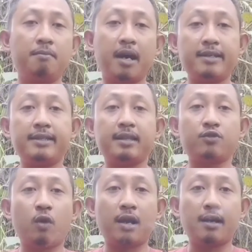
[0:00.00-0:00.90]
mari
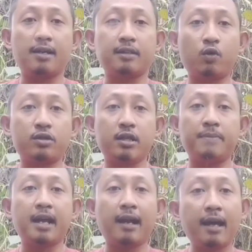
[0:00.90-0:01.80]
kita suarakan terus
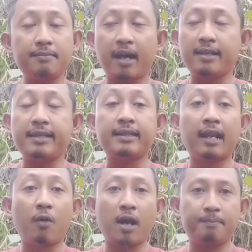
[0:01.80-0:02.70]
kebenaran Mari
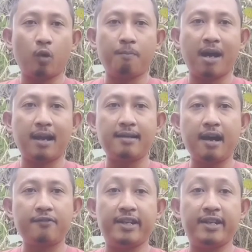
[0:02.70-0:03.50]
kita lawan propaganda,